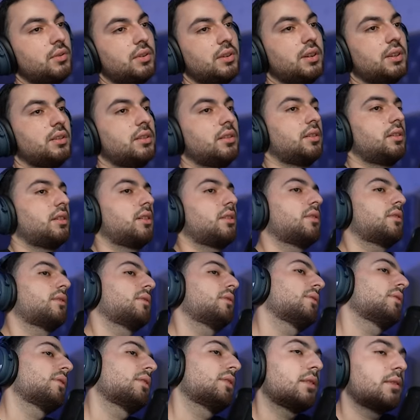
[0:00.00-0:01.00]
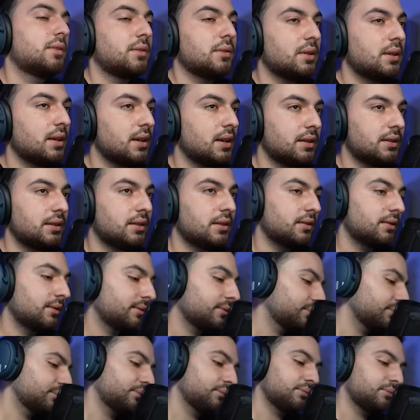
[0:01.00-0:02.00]
рынок. Какой... Это,
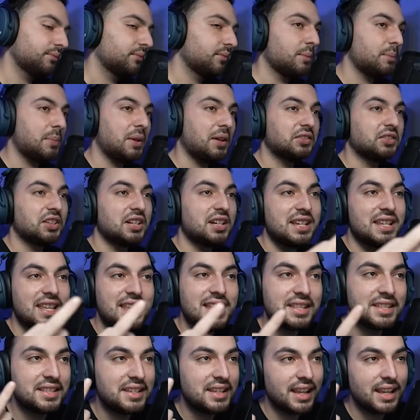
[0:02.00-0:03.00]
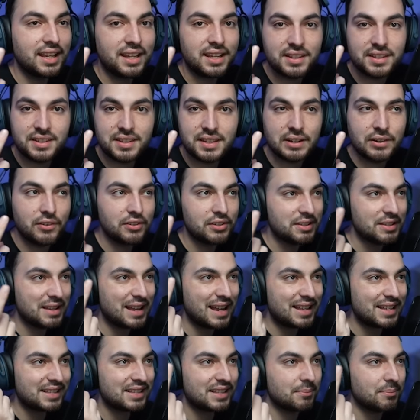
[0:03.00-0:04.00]
это полторы недели делать
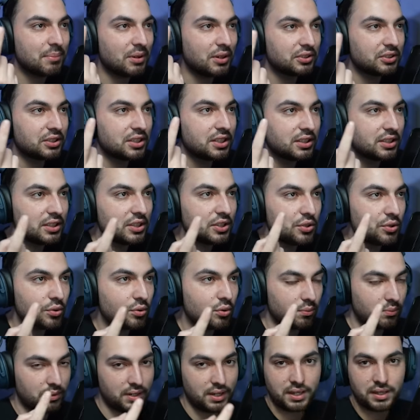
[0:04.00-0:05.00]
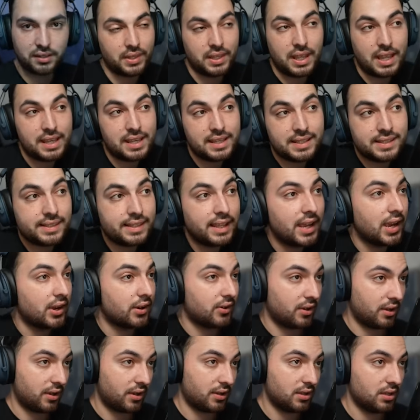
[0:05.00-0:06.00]
за полторы тысячи рублей. Я не знаю,
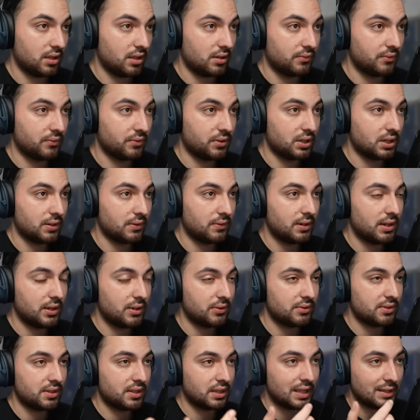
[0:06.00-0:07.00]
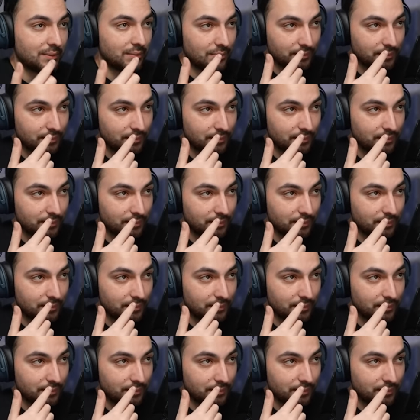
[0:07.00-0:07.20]
как они выживают с такими